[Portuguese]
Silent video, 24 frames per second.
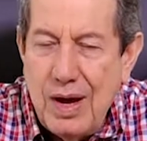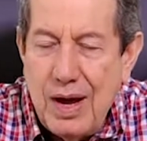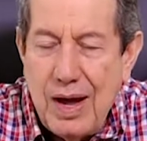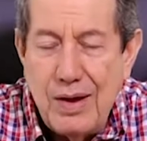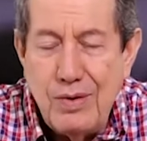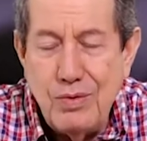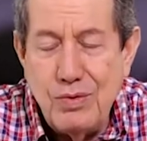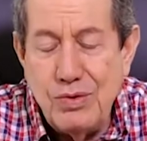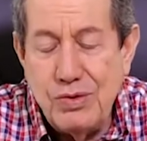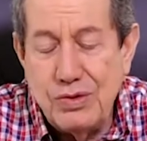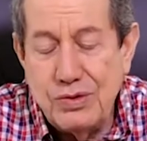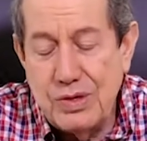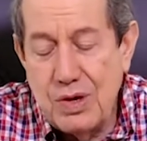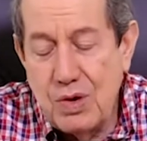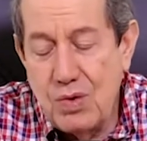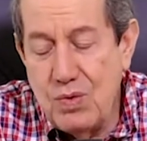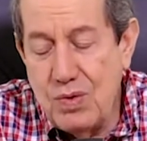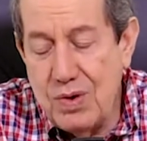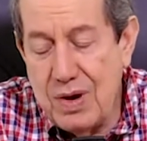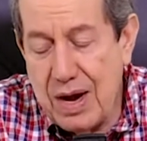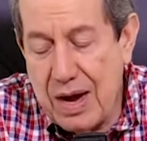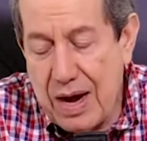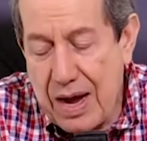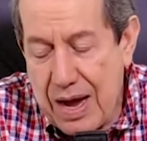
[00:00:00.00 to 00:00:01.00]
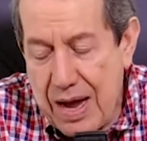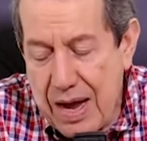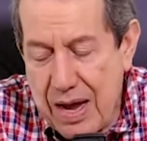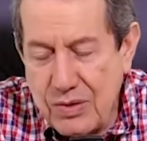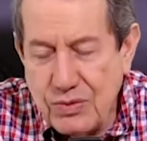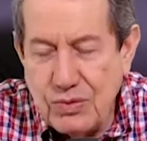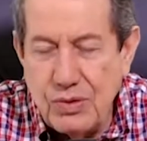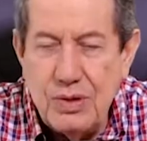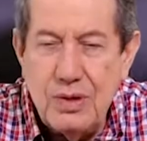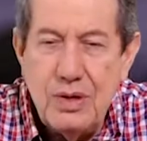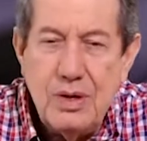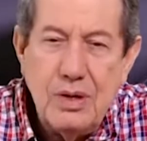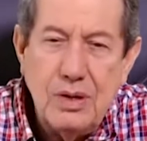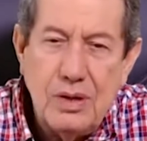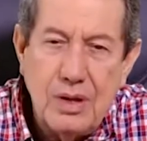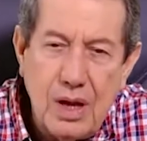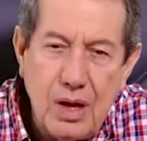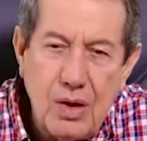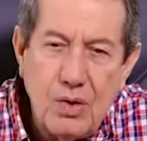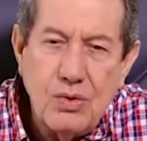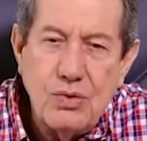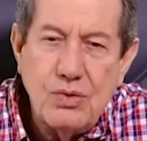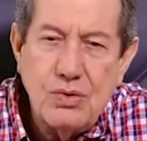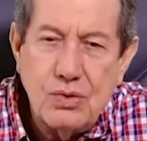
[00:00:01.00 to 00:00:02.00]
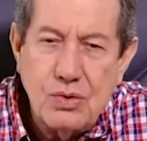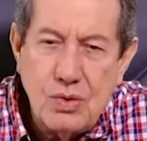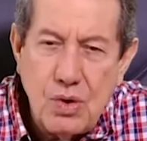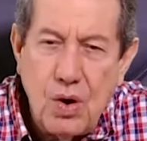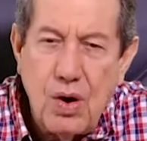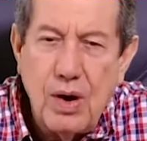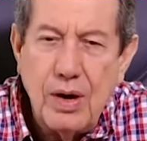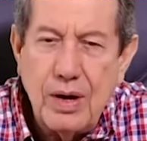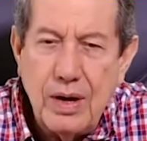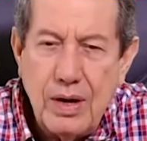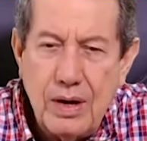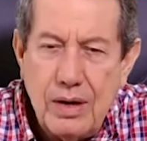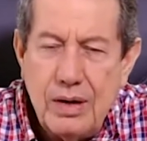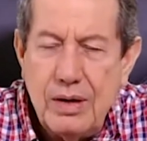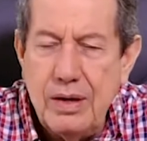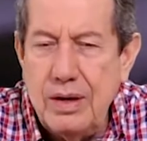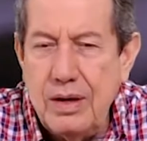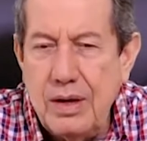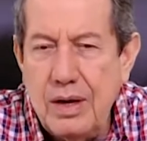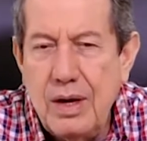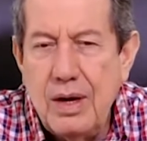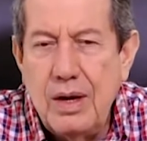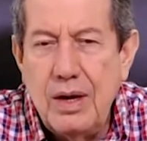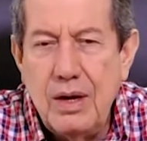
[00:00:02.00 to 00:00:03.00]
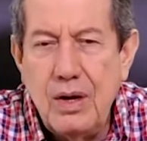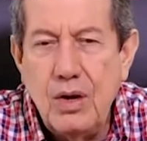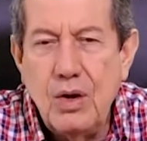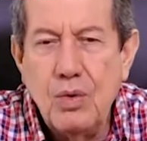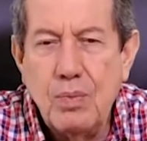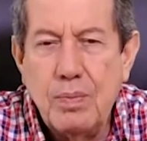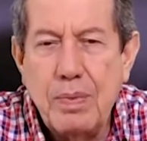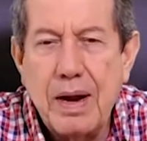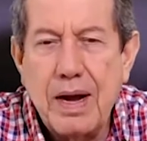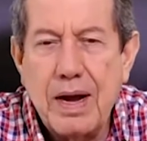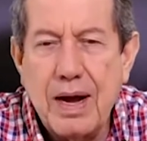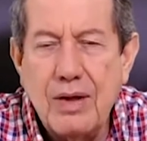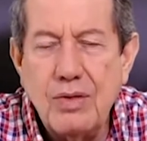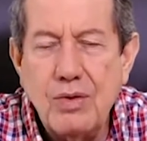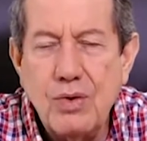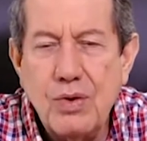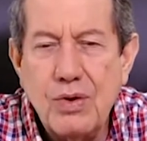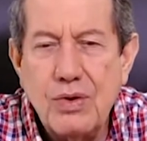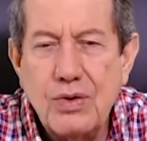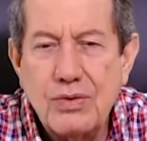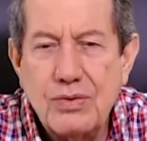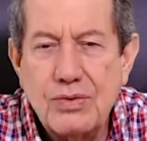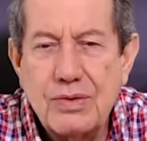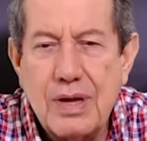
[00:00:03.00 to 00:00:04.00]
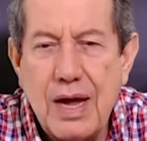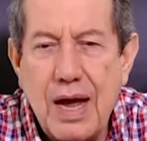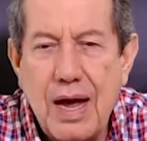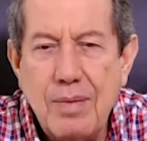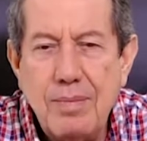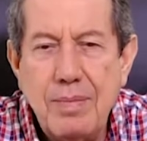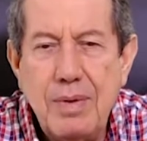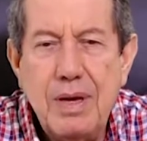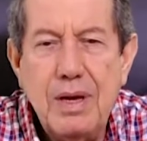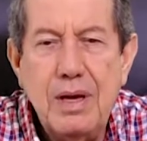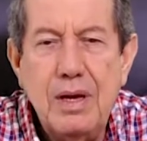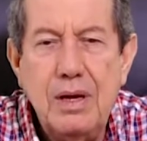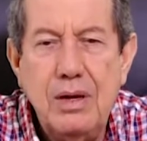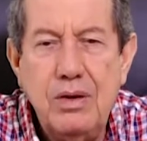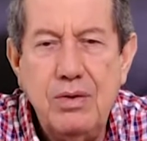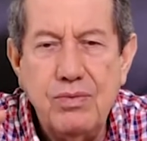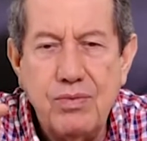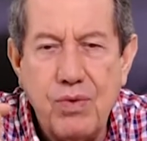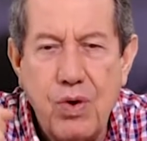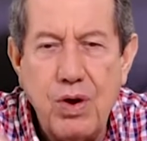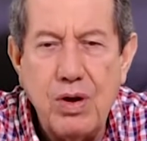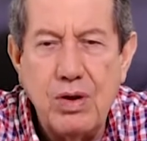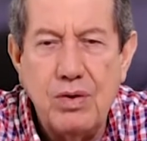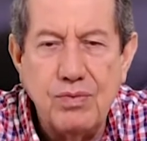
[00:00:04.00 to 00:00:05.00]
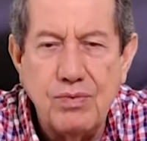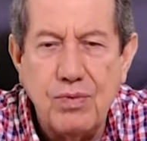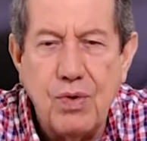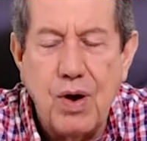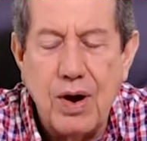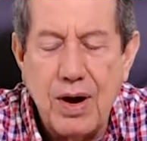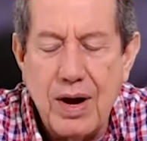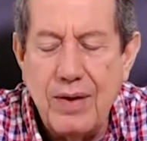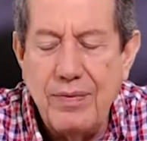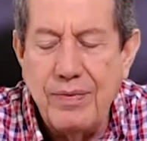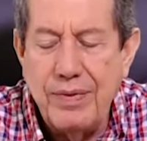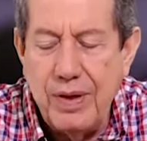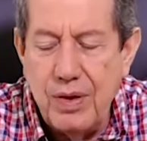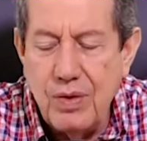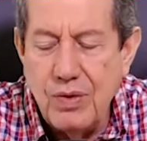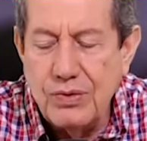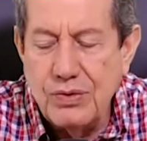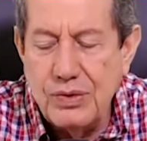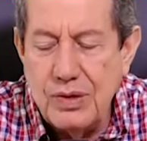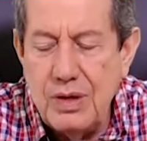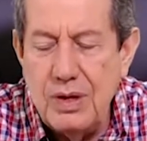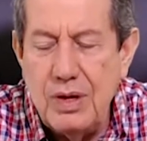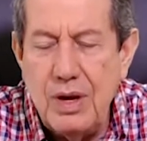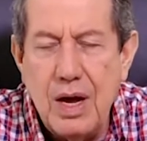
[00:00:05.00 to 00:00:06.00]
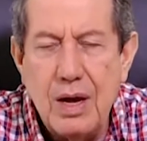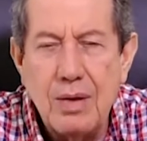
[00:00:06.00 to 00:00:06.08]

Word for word: A não ser um caso que Deus toca e, e o pregador sabe, invo, invoca Deus